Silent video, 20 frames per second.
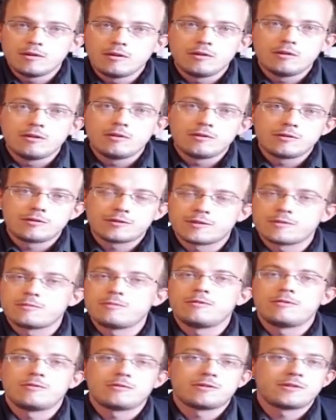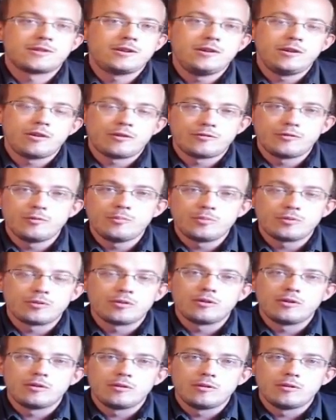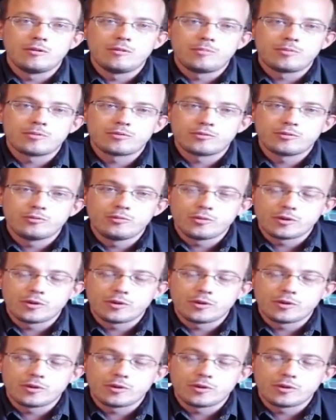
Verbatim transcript: ce, ce qu'il leur faut pour, pour se